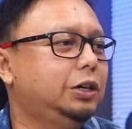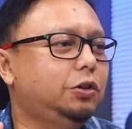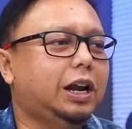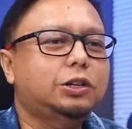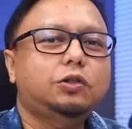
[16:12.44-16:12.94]

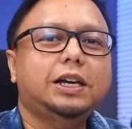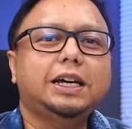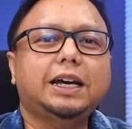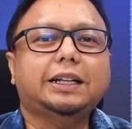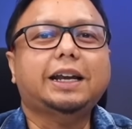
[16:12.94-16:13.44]
Yuk langsung aja
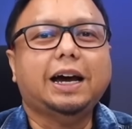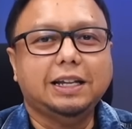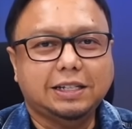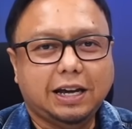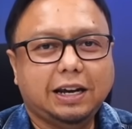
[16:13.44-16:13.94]
kita rakit
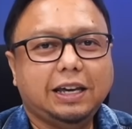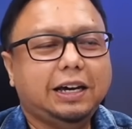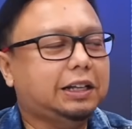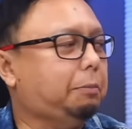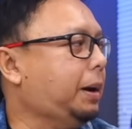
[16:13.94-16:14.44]
sekarang ya.
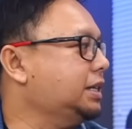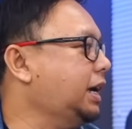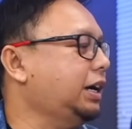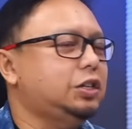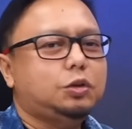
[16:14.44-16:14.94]
Kita
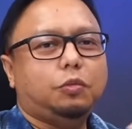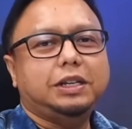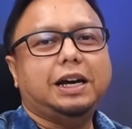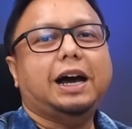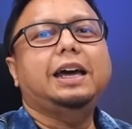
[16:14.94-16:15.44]
pasangin
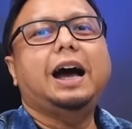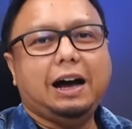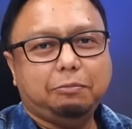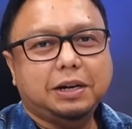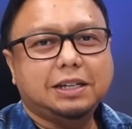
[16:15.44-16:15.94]
semuanya kayak
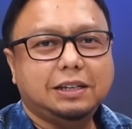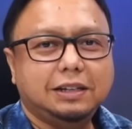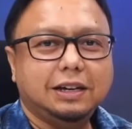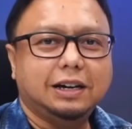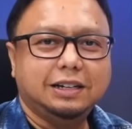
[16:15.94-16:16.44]
apa
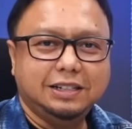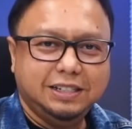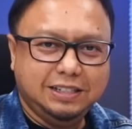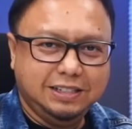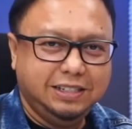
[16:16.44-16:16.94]
jadinya.
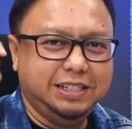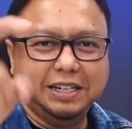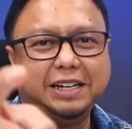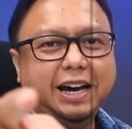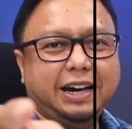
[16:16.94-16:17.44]

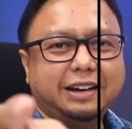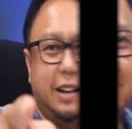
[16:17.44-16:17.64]
Jeder.